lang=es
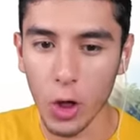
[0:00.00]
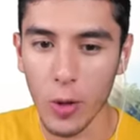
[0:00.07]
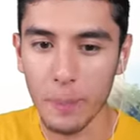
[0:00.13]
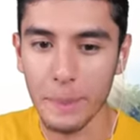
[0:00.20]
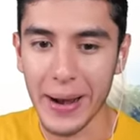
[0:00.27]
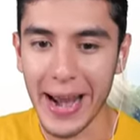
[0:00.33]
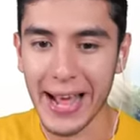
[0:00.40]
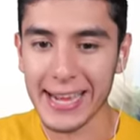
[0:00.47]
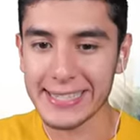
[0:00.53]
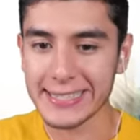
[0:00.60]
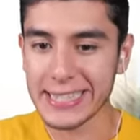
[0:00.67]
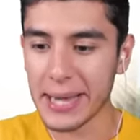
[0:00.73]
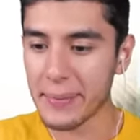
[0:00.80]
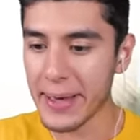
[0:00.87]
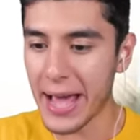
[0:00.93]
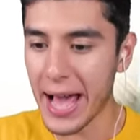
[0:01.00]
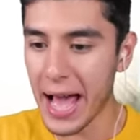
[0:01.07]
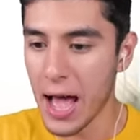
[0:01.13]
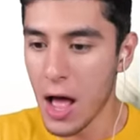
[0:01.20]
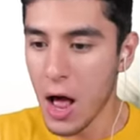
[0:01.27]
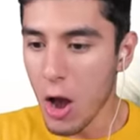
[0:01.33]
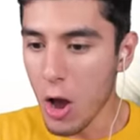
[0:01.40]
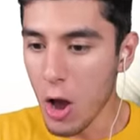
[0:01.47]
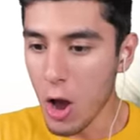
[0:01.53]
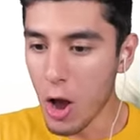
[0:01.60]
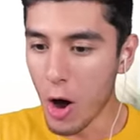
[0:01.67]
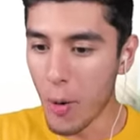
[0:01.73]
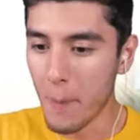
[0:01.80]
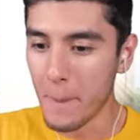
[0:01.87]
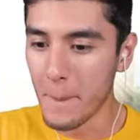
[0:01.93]
todo para que se vea
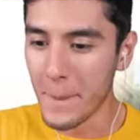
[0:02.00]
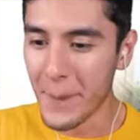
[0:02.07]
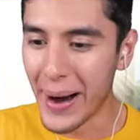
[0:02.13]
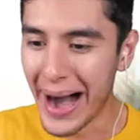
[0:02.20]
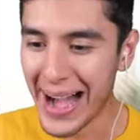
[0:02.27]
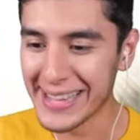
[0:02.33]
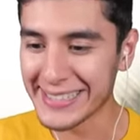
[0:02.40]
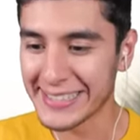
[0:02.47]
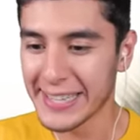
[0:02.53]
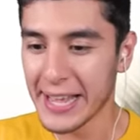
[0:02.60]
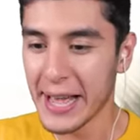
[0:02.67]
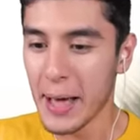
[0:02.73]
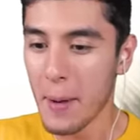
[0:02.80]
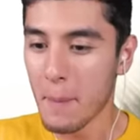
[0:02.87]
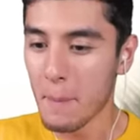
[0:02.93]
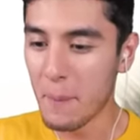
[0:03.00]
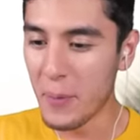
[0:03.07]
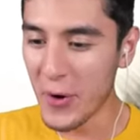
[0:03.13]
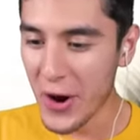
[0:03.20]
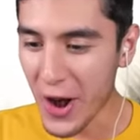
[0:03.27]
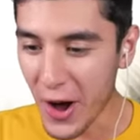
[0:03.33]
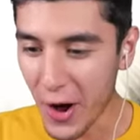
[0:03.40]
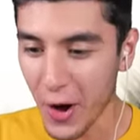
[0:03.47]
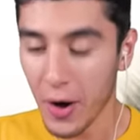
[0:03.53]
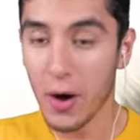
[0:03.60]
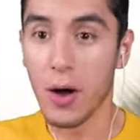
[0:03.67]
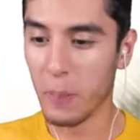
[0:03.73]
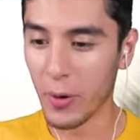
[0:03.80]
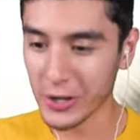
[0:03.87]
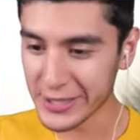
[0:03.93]
lo más pero
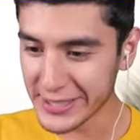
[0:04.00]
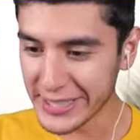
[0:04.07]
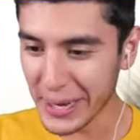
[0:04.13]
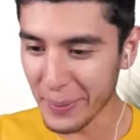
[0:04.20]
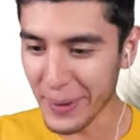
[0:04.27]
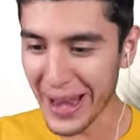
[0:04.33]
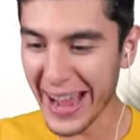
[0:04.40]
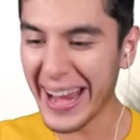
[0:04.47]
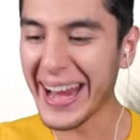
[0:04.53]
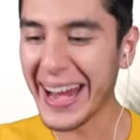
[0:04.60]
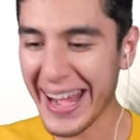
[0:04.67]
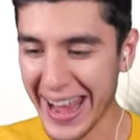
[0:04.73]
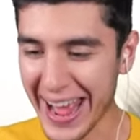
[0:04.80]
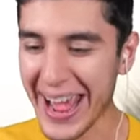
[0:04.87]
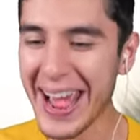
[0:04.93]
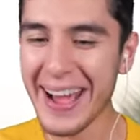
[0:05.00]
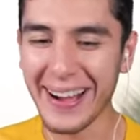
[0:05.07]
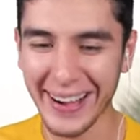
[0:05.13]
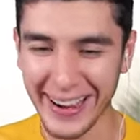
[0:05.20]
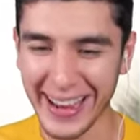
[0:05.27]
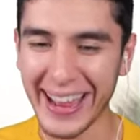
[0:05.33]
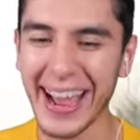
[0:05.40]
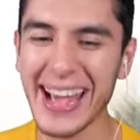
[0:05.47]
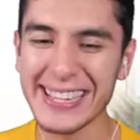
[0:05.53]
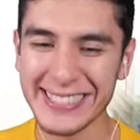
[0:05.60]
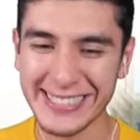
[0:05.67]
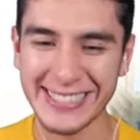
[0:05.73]
posible, creo que